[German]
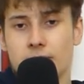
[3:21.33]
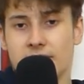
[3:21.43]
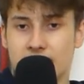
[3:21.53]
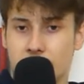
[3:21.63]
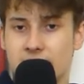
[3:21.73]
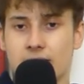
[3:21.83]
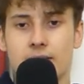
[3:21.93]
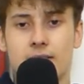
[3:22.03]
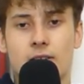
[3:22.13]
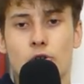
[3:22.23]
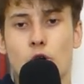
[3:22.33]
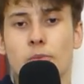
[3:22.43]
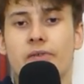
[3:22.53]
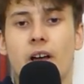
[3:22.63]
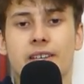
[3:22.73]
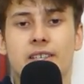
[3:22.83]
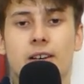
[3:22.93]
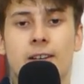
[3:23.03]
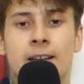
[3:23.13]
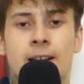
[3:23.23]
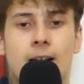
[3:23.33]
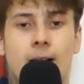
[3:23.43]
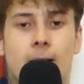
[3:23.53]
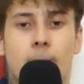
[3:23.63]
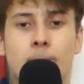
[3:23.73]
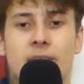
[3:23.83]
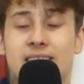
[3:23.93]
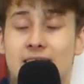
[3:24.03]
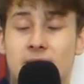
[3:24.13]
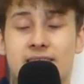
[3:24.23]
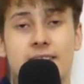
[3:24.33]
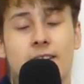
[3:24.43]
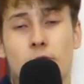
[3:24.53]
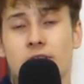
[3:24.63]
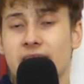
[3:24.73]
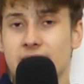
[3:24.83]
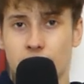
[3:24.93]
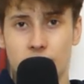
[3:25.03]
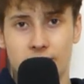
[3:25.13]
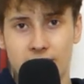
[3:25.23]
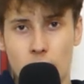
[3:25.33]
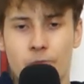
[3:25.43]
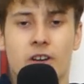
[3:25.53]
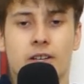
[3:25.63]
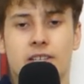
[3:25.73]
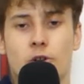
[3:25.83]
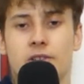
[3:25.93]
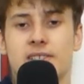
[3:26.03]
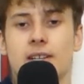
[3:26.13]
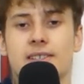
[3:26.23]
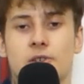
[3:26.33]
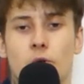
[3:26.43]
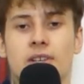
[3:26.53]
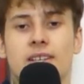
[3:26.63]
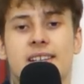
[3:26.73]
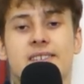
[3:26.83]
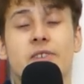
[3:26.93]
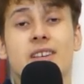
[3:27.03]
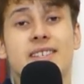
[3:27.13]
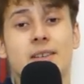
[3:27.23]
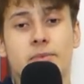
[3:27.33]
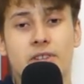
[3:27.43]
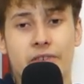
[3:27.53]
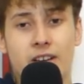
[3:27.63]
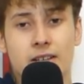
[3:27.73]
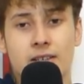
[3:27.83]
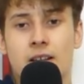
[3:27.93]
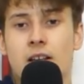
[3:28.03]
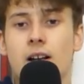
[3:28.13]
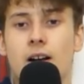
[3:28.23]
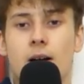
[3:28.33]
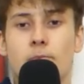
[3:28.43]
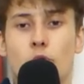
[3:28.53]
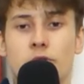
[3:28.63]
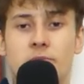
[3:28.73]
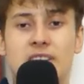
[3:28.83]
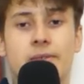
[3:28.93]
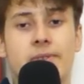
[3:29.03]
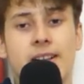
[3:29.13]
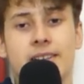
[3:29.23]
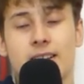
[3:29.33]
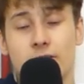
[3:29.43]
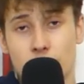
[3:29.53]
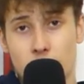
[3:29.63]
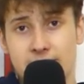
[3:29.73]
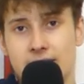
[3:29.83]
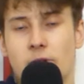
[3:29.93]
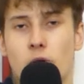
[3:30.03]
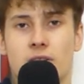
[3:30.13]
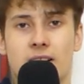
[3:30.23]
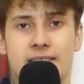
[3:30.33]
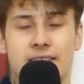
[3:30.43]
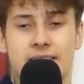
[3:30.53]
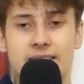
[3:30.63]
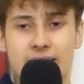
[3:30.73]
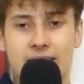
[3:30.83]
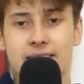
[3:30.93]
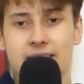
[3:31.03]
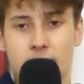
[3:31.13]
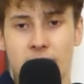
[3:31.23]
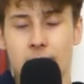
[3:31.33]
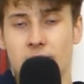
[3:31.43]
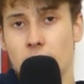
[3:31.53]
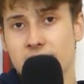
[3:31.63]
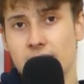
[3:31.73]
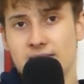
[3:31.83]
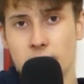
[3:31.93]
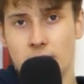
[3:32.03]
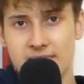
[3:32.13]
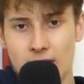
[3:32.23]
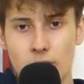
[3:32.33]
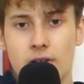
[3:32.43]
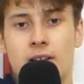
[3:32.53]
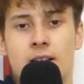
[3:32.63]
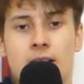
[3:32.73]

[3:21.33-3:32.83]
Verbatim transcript: Das ist, wie gesagt, kann auch komplett variieren. Ähm, es gibt tatsächlich auch, was natürlich ein Traum wäre, die Konstellation, dass wir Siebter werden ähm, und Bielefeld trotzdem auch gleichzeitig direkt drin bleibt. Die Konstellation gibt es auch.